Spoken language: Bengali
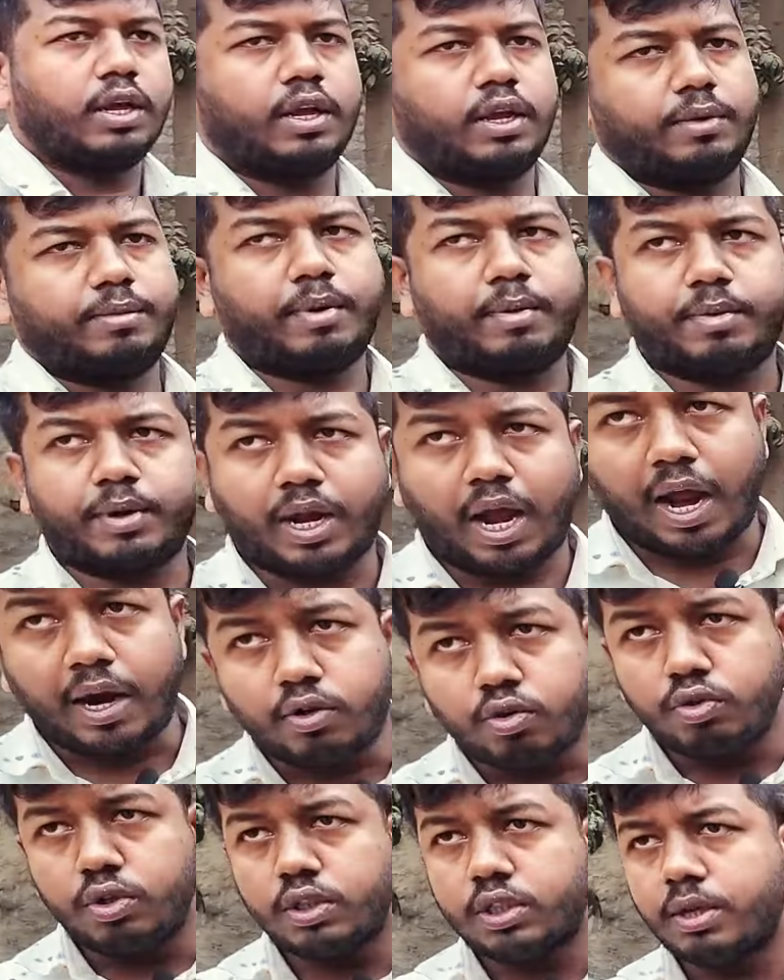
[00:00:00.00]
এভাবে কাঠও
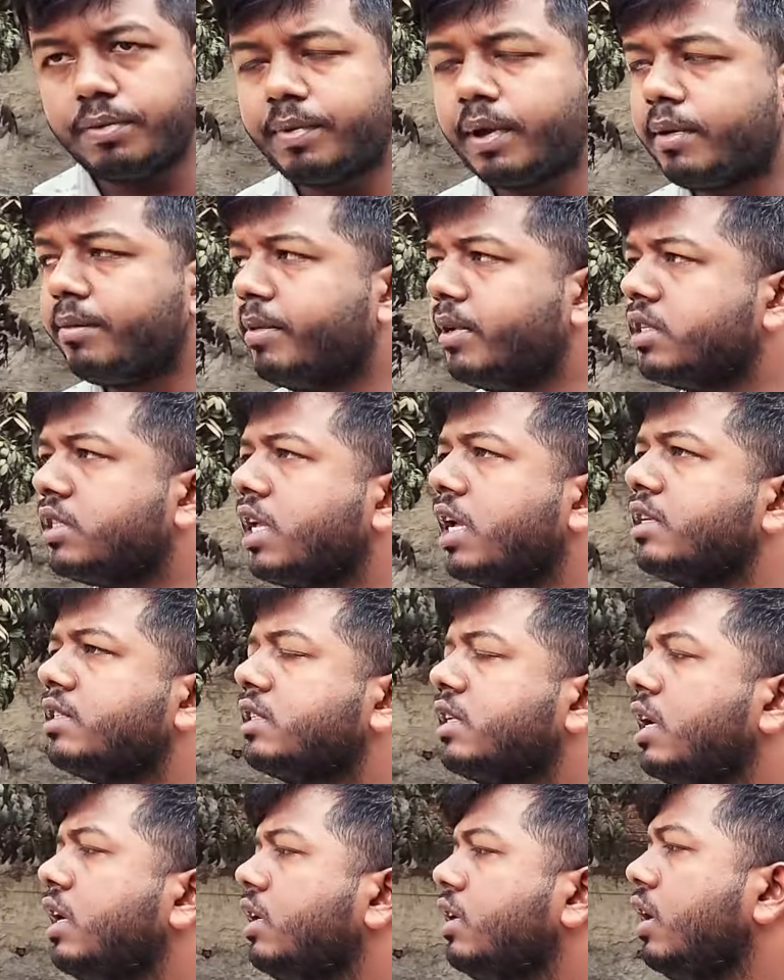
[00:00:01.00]
নিতে পারবেন সাইজ
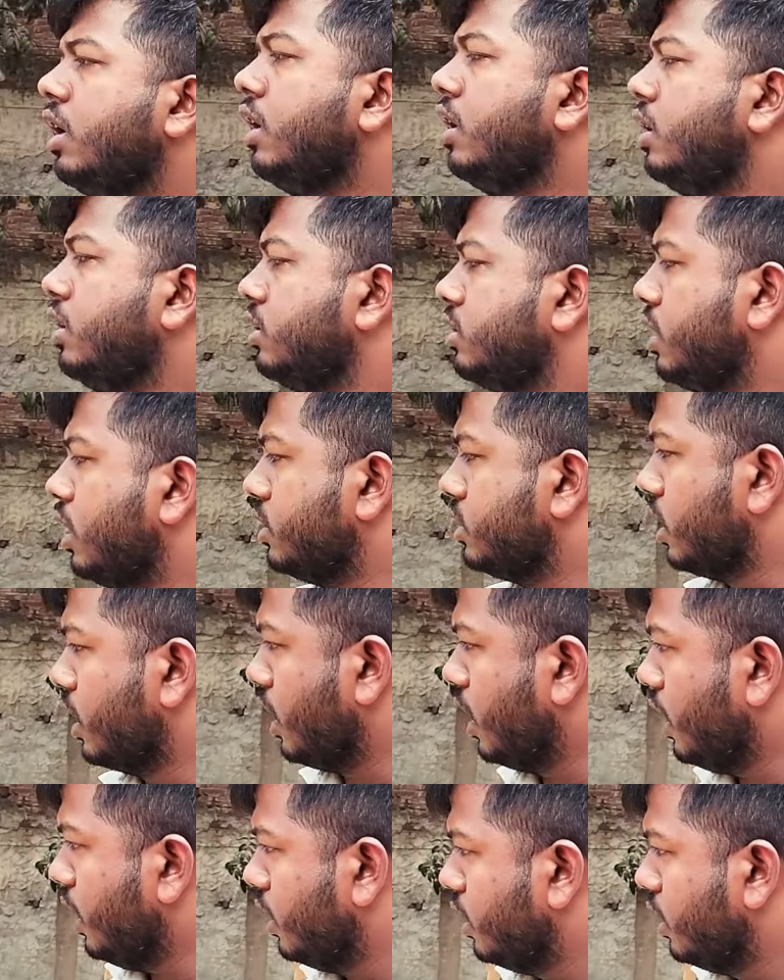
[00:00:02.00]
কাঠ তাছাড়া